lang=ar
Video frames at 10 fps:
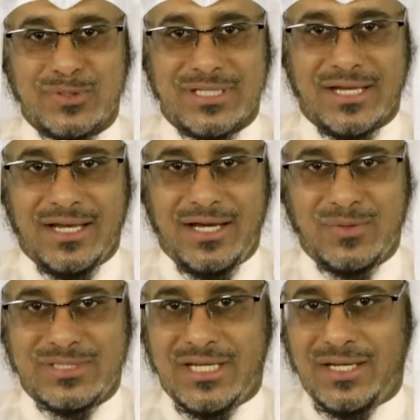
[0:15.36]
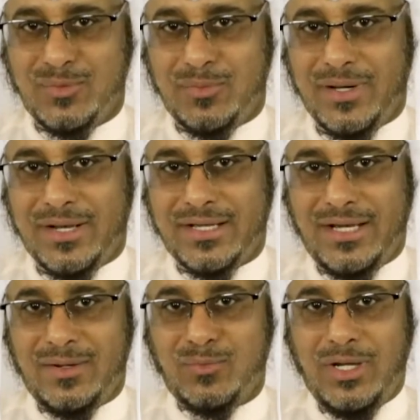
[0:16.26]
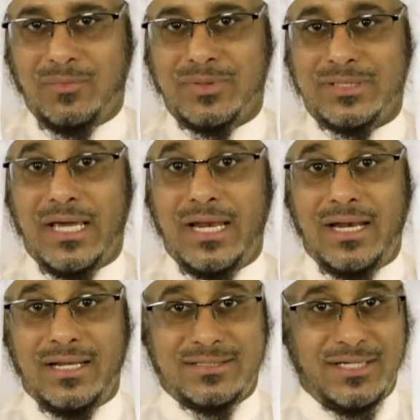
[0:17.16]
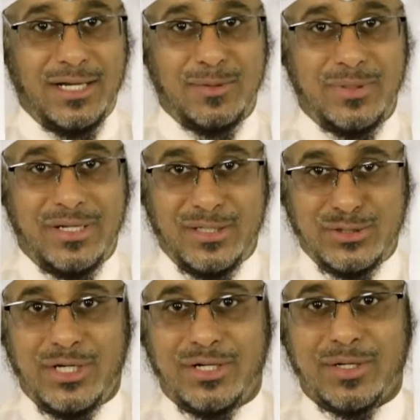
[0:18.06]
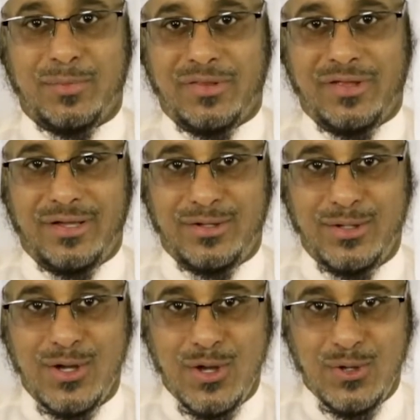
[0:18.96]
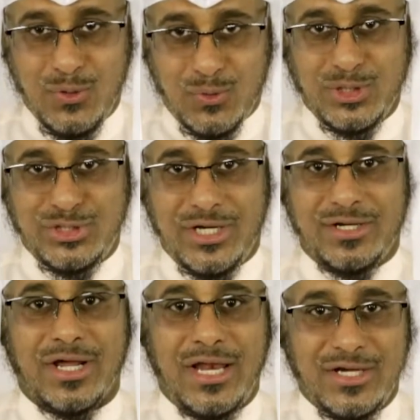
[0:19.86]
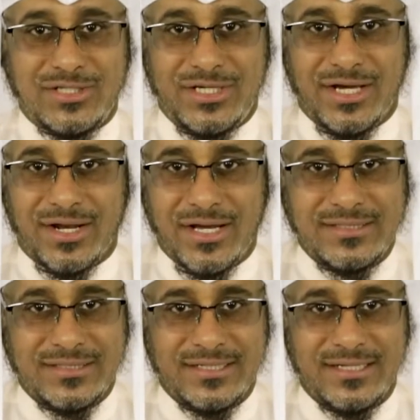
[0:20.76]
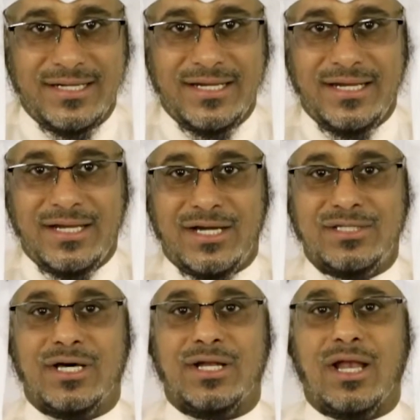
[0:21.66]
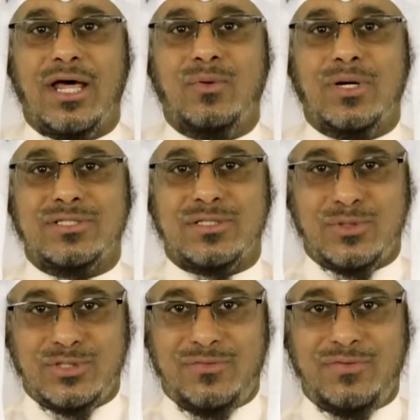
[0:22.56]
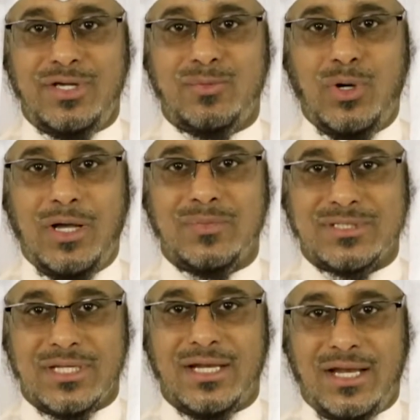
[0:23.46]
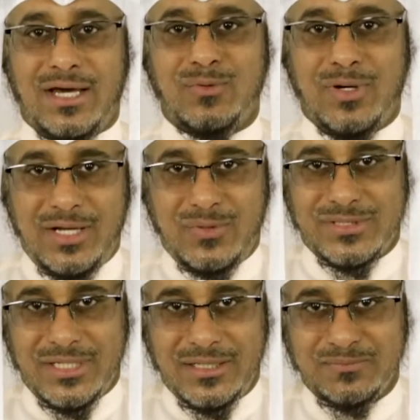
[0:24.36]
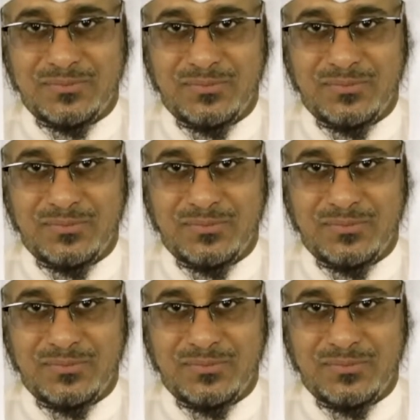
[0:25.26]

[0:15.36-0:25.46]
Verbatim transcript: وصلى الله وسلم وبارك على محمد هل تعلم بأن شهر رمضان هو شهر الاختيارات اختار الله عز وجل فيه محمد صلى الله عليه وسلم